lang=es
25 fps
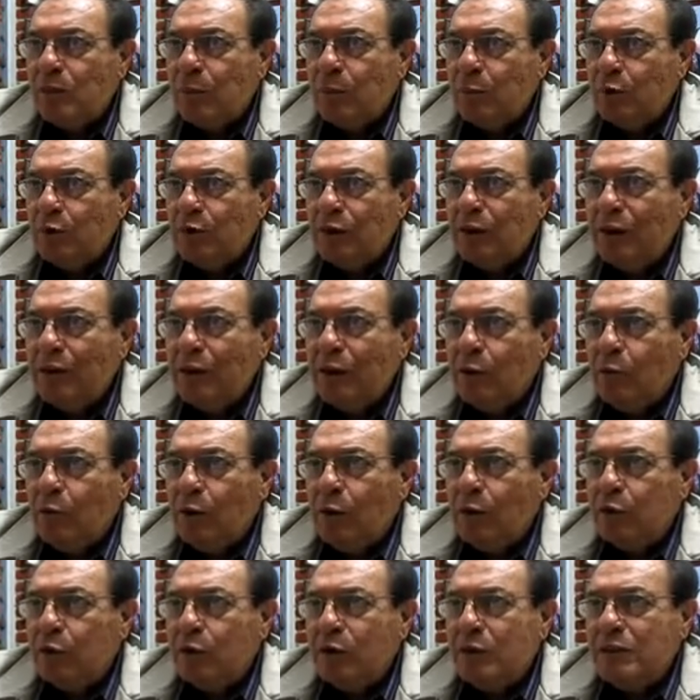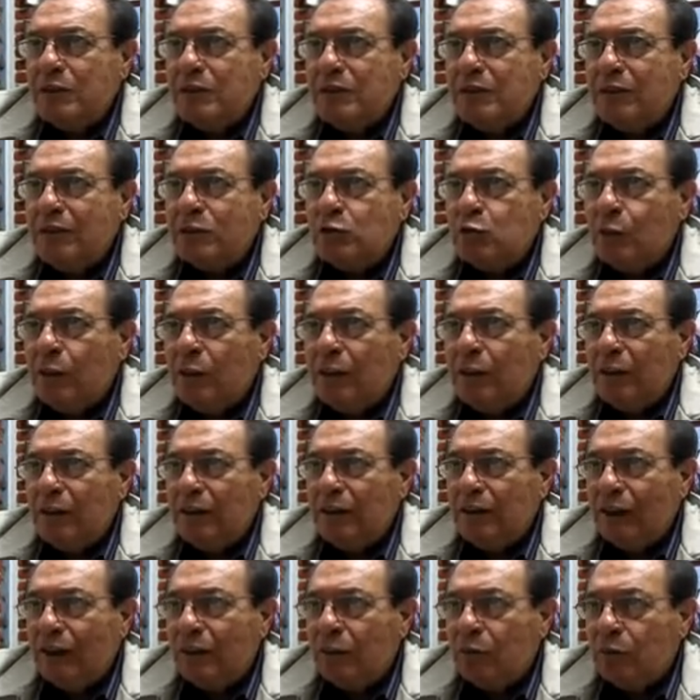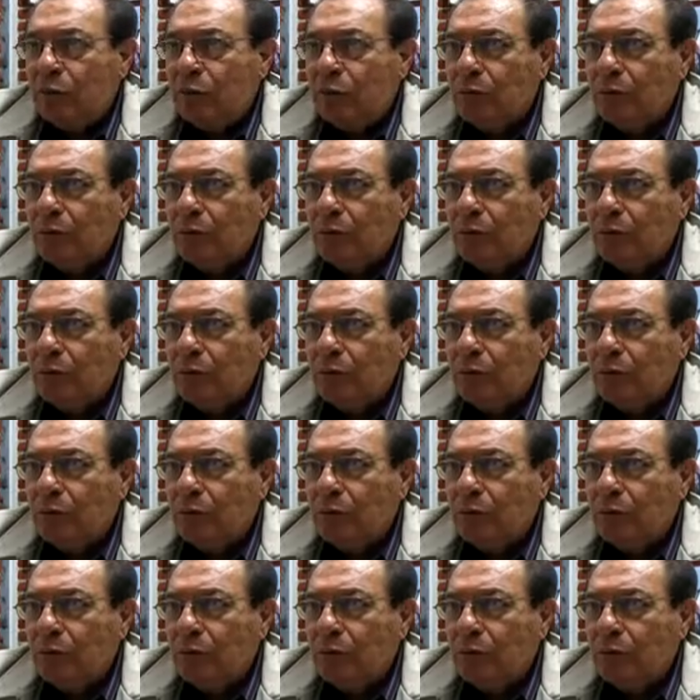pondrán de acuerdo quién será su candidato.